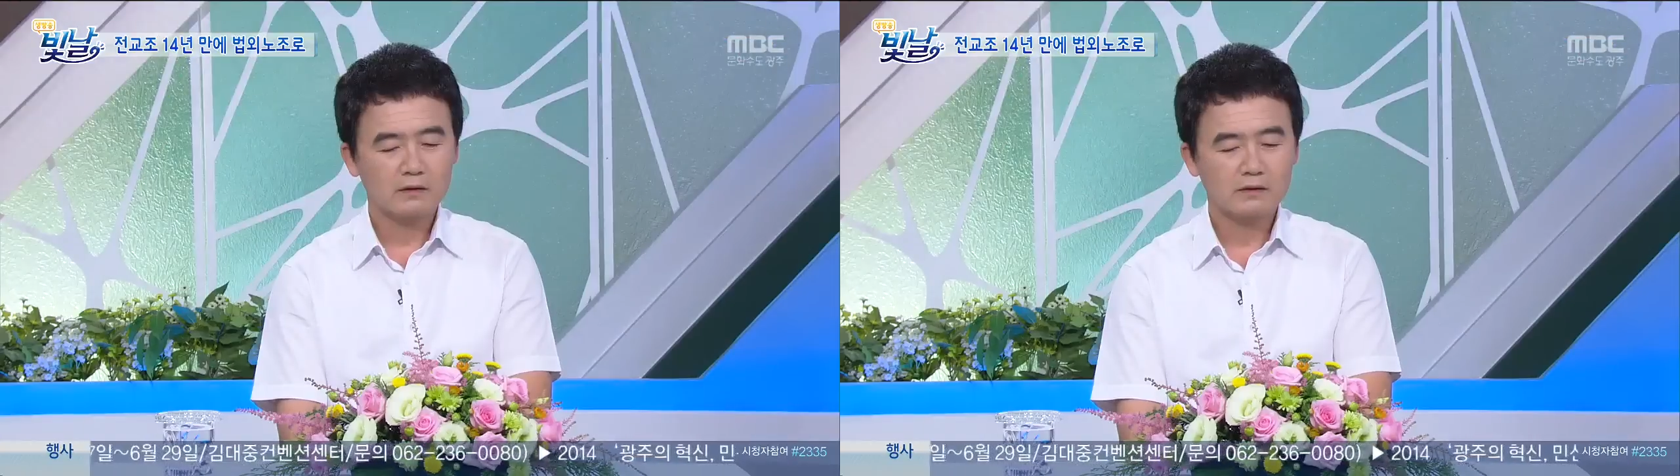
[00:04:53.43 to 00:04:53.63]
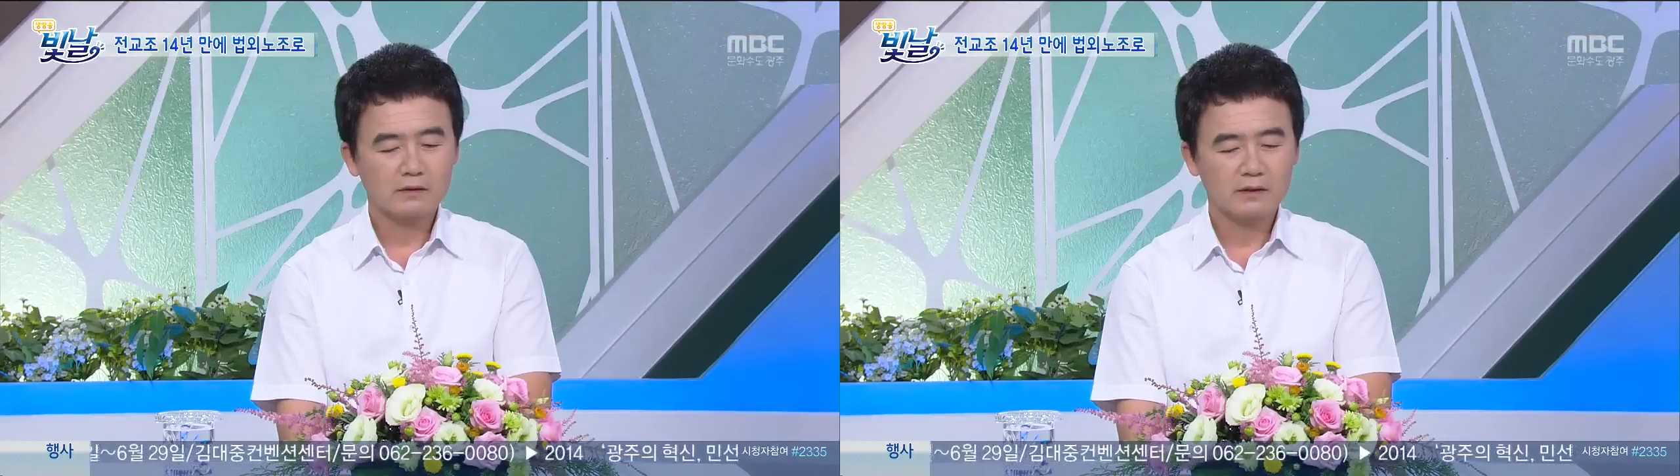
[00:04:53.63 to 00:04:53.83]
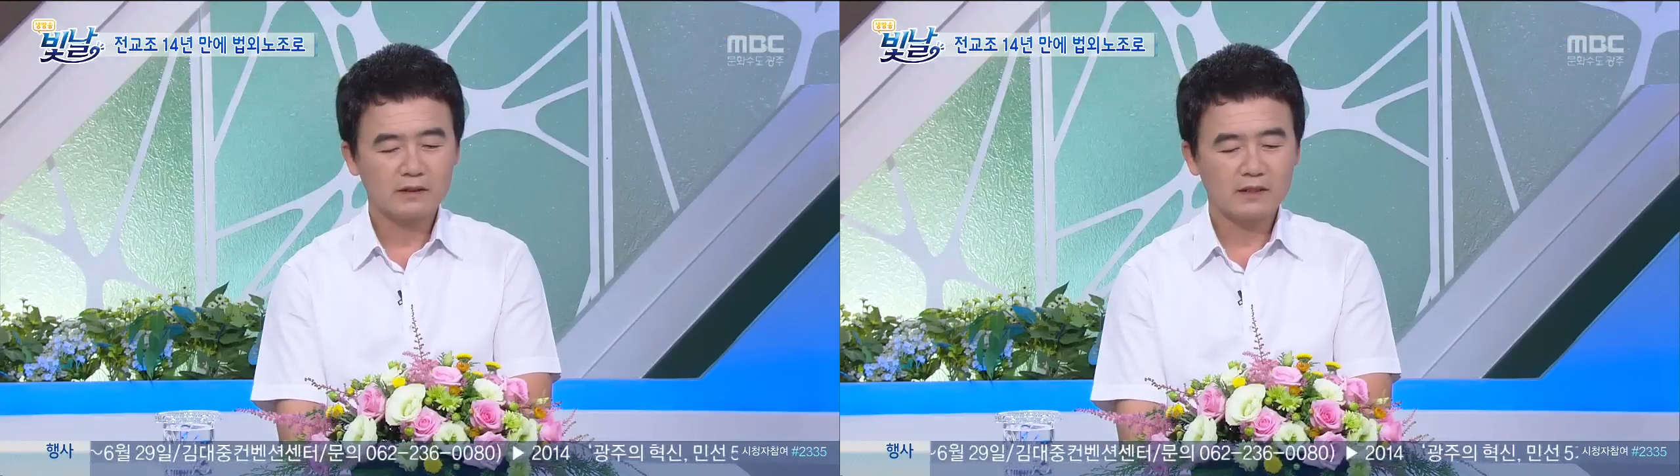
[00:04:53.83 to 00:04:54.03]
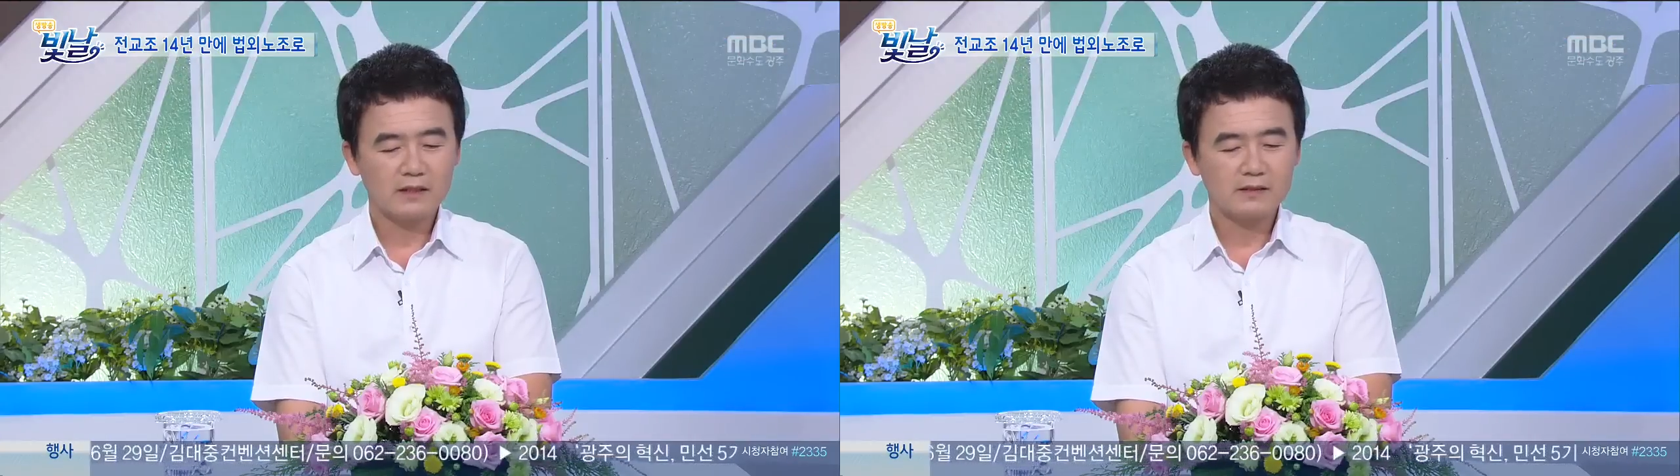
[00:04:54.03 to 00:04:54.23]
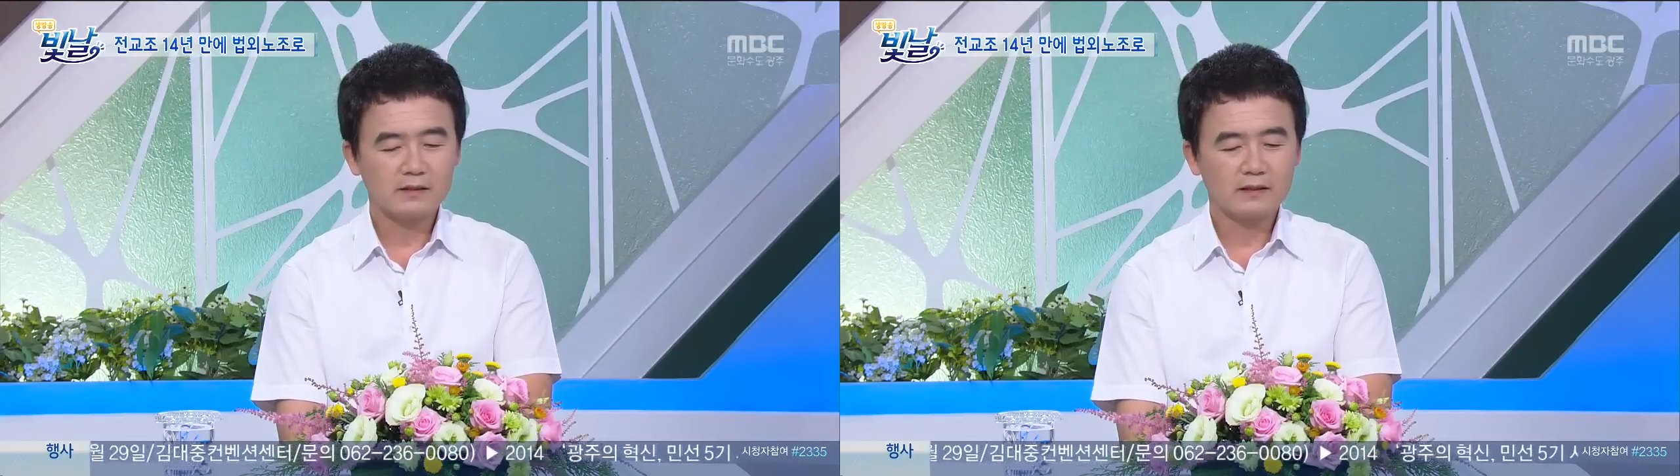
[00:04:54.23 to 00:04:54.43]
그러니까
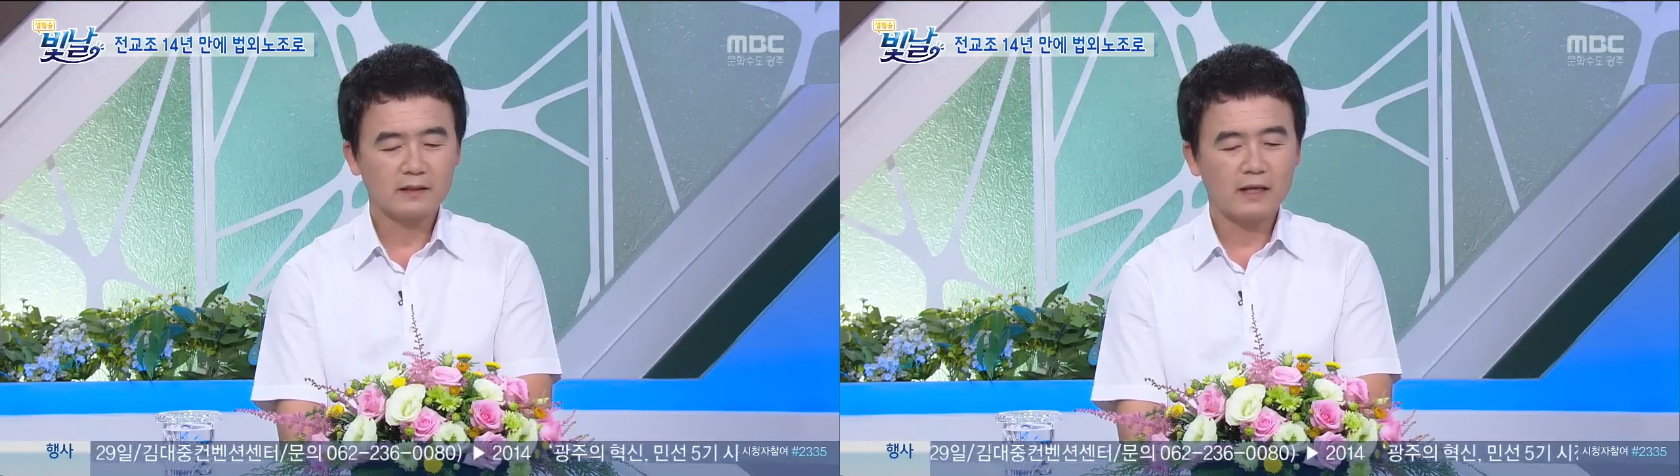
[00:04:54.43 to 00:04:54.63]
이제